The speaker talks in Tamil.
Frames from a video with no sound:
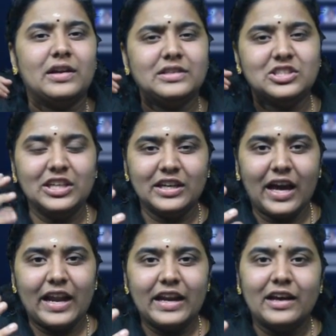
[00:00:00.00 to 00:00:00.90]

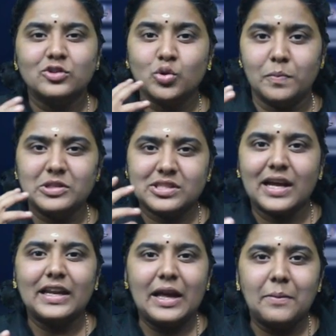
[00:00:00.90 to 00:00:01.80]
ரஜினினா என்ன
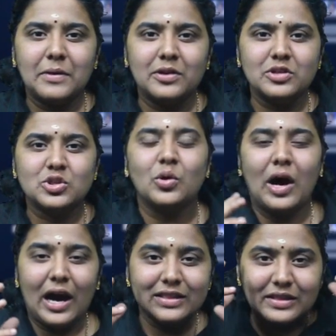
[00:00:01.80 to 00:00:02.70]
சூப்பர் நீ ஏன் பேர்
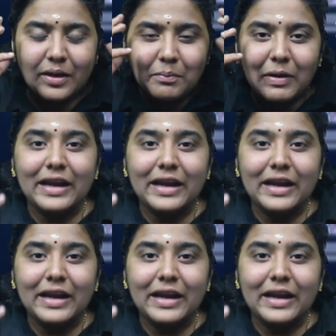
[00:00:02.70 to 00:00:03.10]
வச்சோம் அந்த